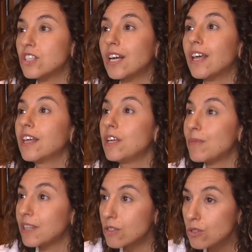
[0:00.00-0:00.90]
charlas de
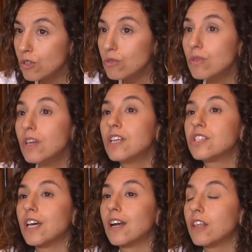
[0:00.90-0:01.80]
alimentación,
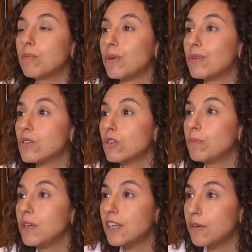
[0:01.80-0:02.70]
charlas de prevención
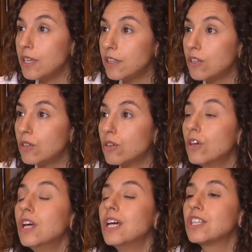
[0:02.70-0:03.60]
de pie diabético,
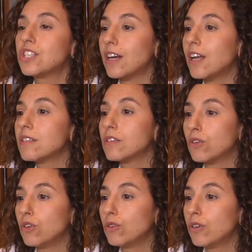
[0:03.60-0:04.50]
charlas
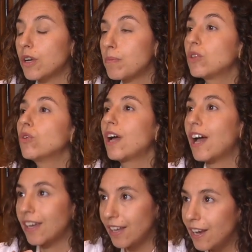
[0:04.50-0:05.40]
con respecto
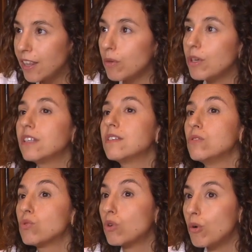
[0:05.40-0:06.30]
a qué es la diabetes
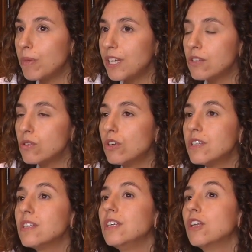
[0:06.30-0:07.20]
y sus
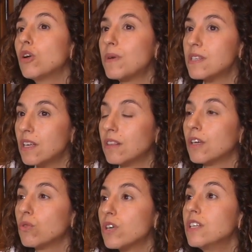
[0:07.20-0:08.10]
complicaciones, y en los
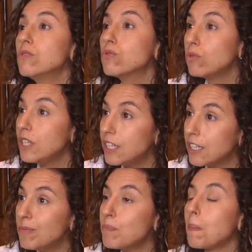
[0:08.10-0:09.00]
pacientes que usan
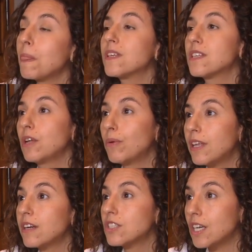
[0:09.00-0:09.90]
insulina, se les va
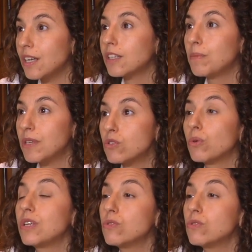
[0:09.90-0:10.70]
a dar charlas también sobre